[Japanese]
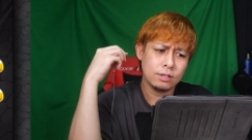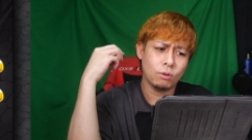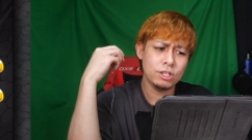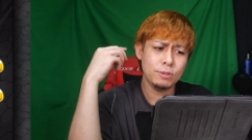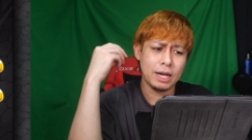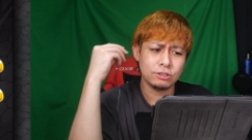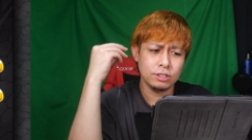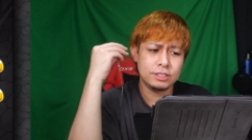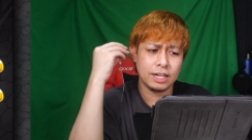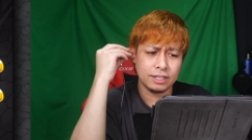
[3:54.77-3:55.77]
織姫あと
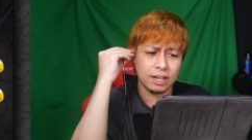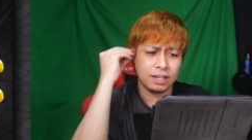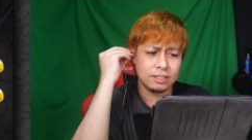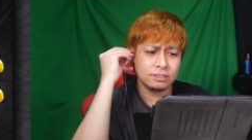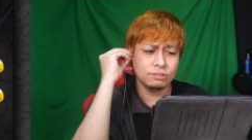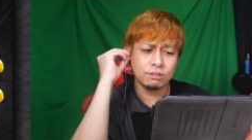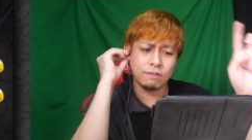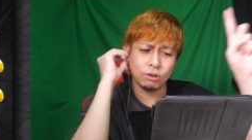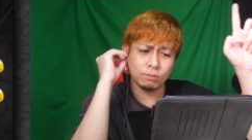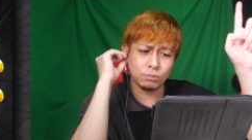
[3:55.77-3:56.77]
1体で、上
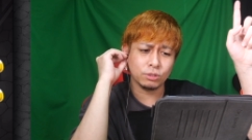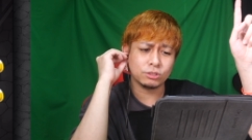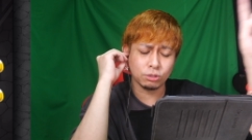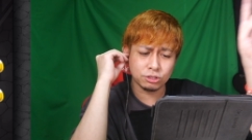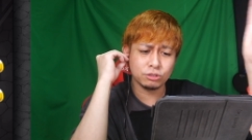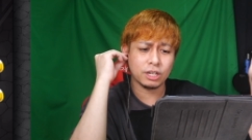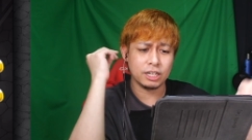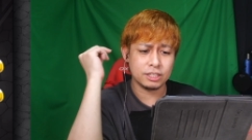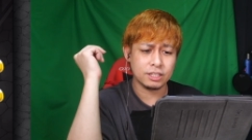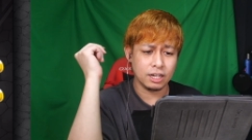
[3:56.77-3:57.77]
はもう卒業だか
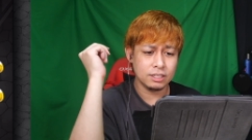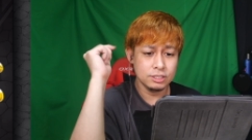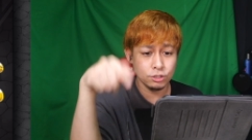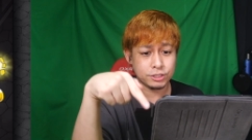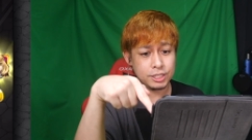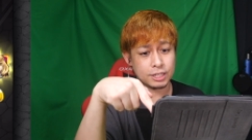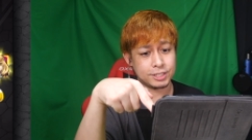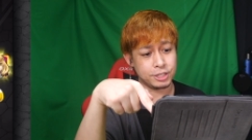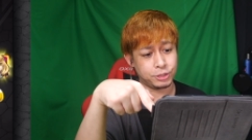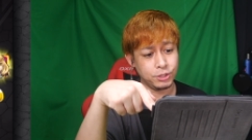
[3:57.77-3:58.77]
ら一旦。ルキア
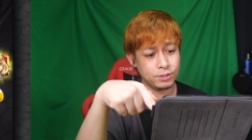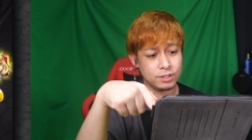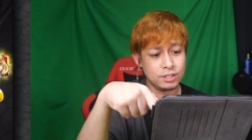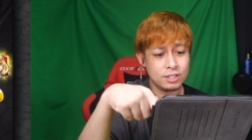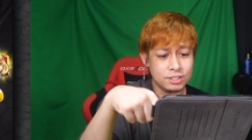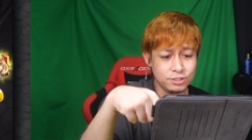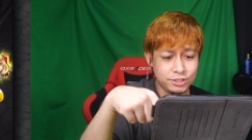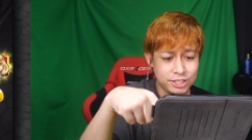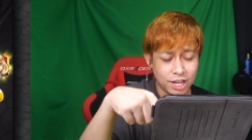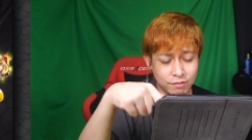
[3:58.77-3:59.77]
選球
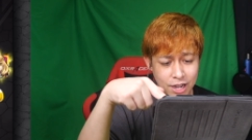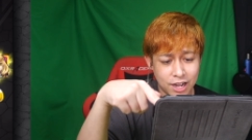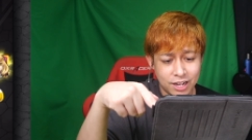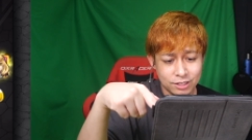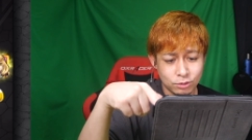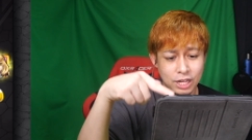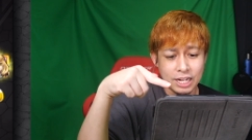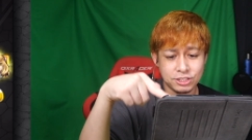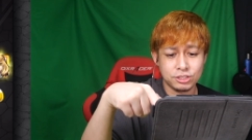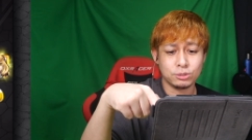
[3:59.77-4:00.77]
ルキアは、これで
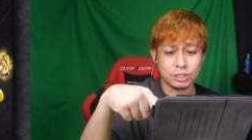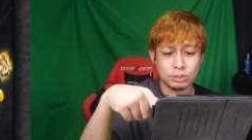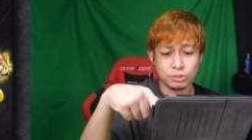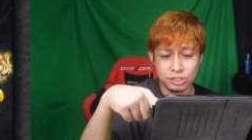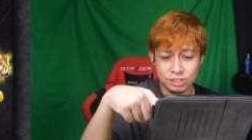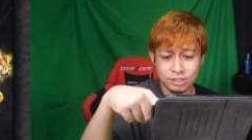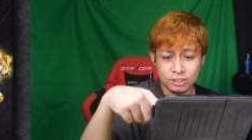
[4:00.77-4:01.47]
85歳独身。